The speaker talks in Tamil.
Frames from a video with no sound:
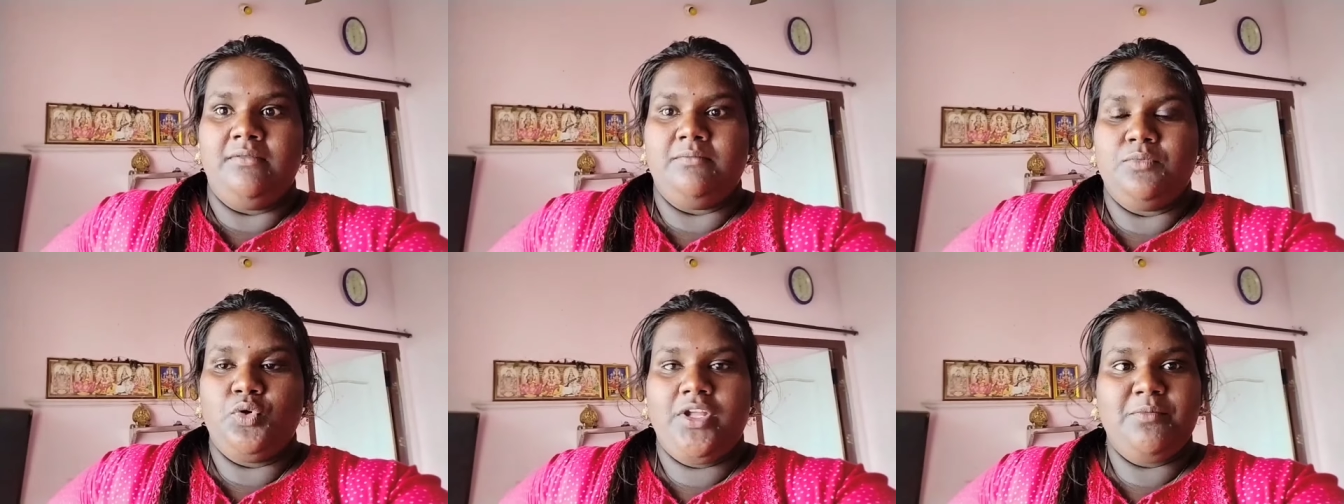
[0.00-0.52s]

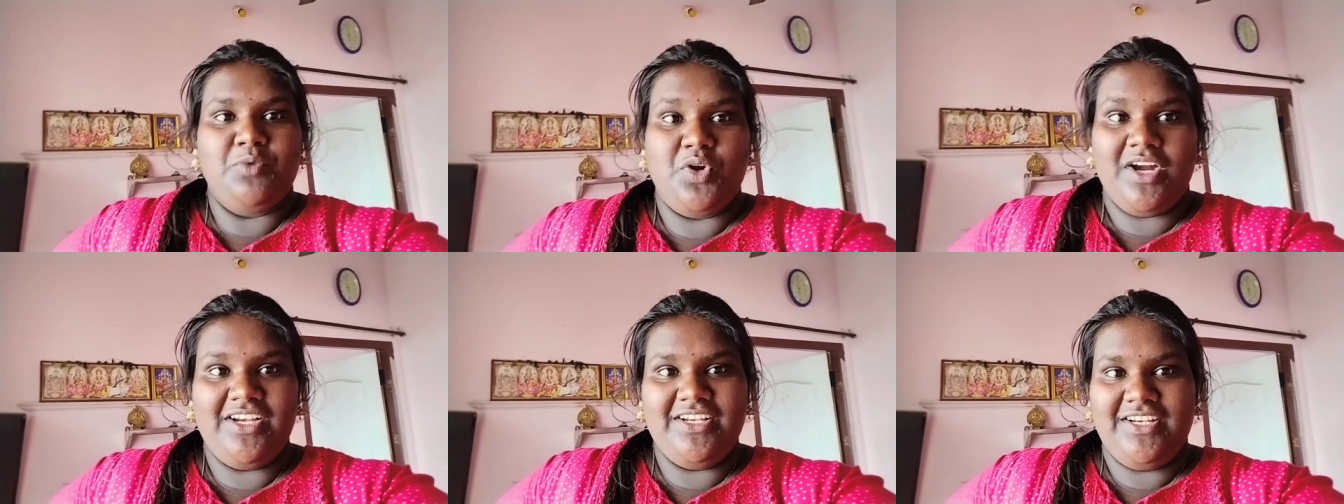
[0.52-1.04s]
மூணே
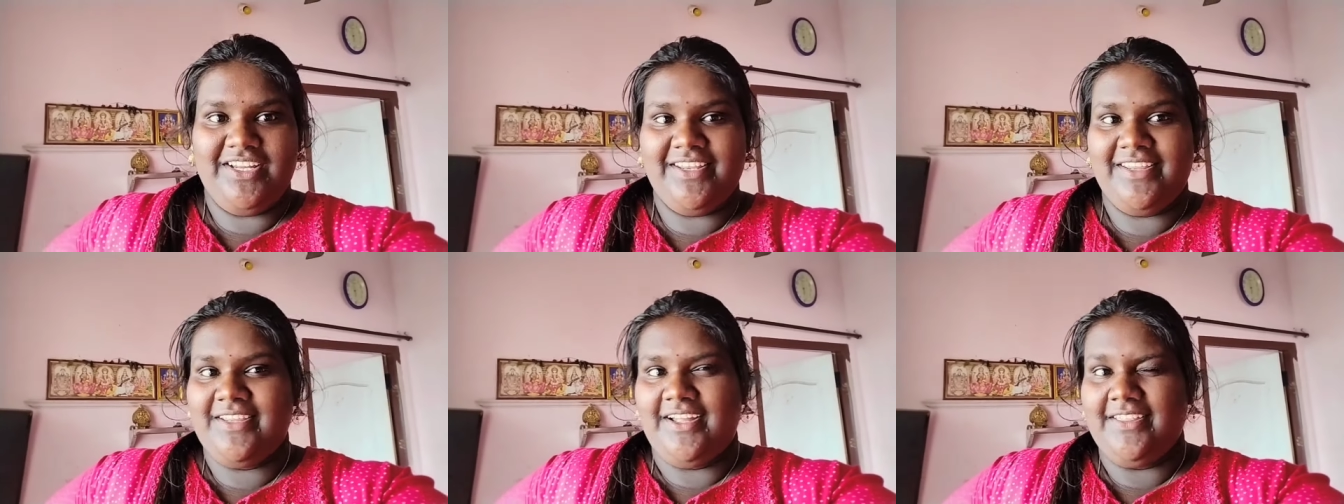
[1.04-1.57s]
முக்கால் என்
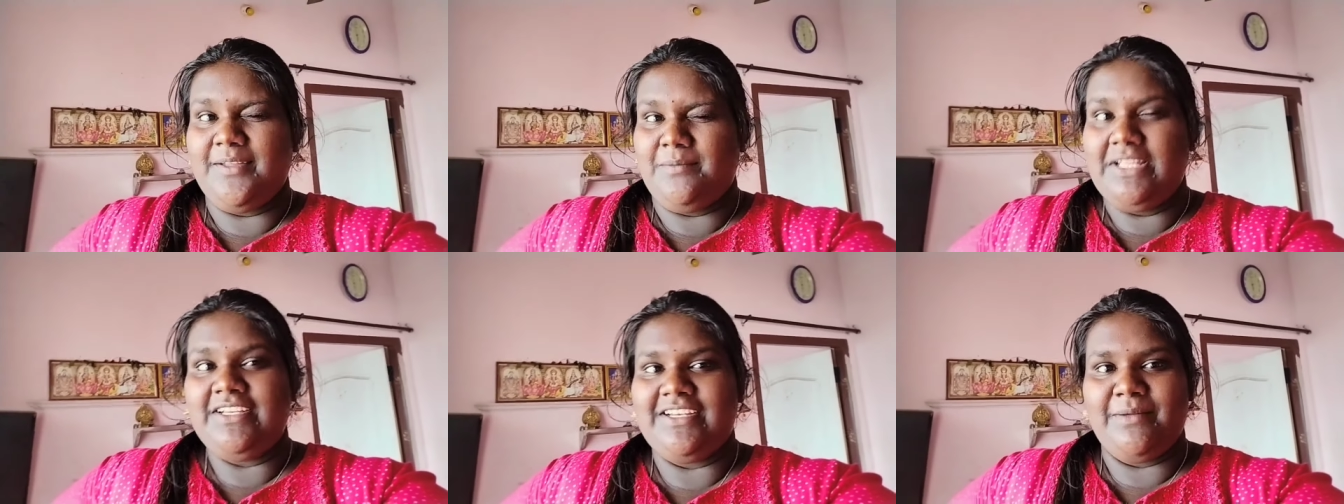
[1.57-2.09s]
அந்த
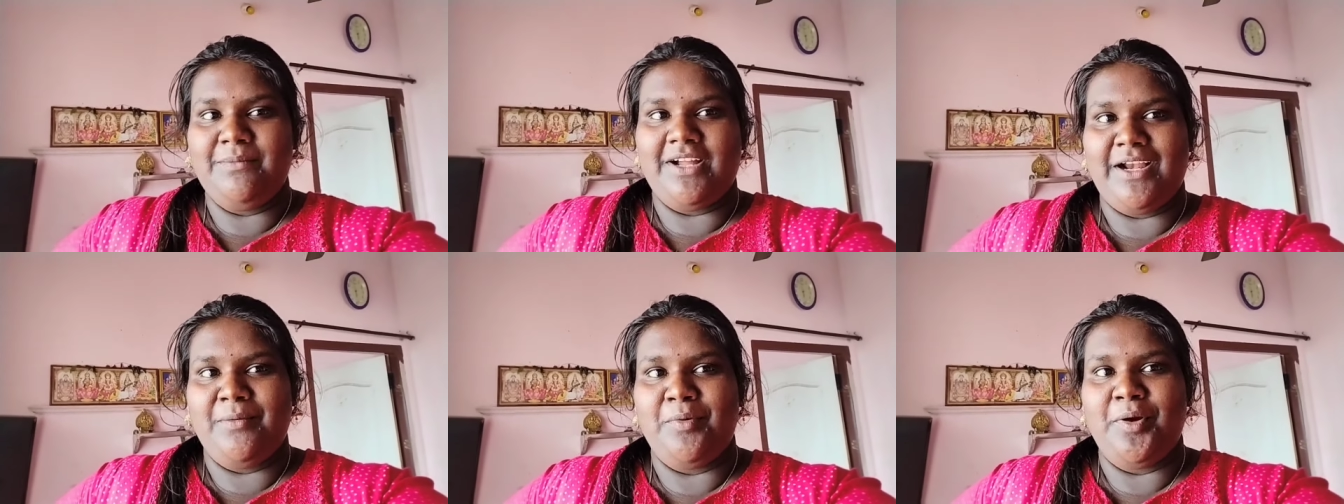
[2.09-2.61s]
மாதிரி டைமில்
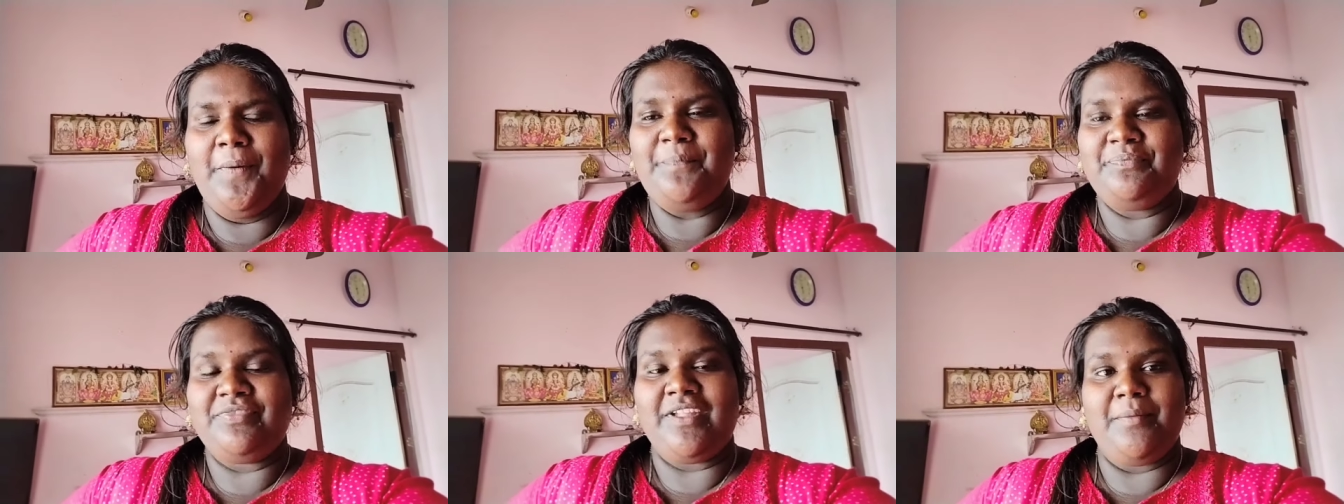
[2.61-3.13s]
கிளம்பணும்
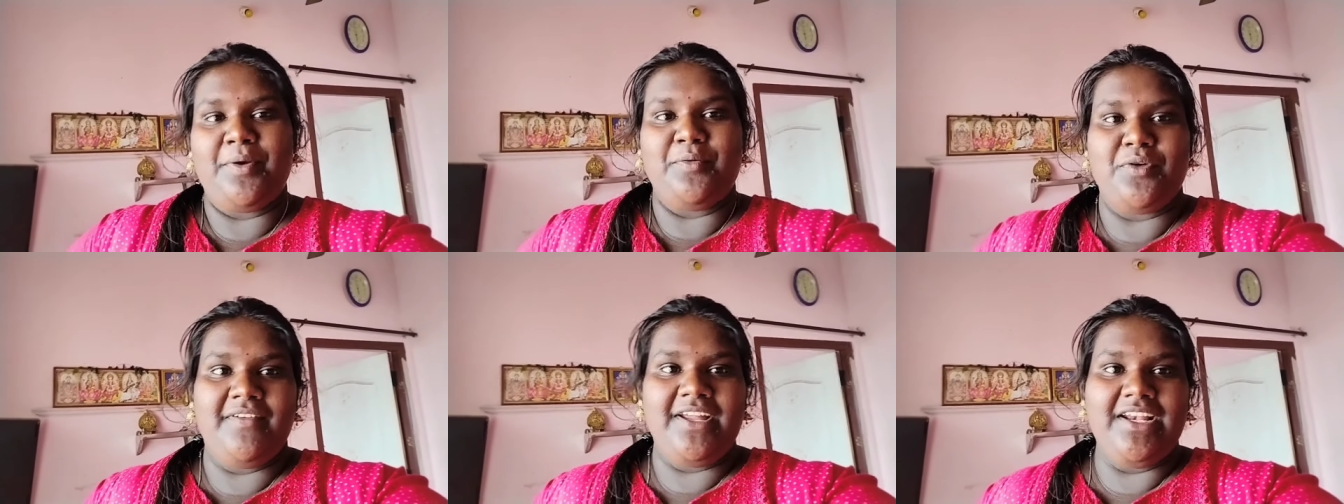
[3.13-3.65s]
அப்புறம்
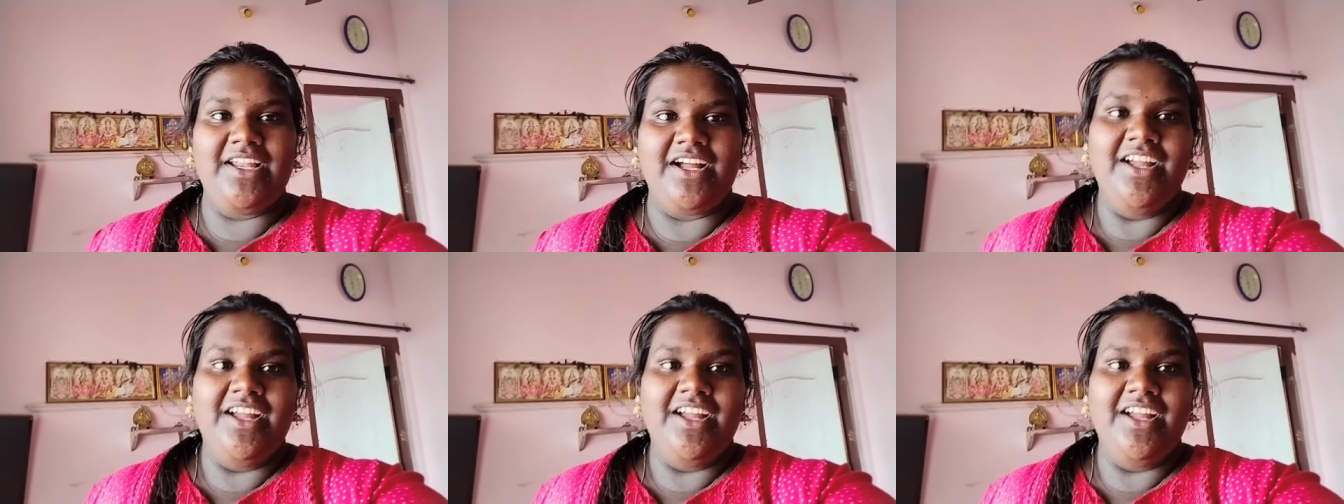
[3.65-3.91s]
விடவே இல்லை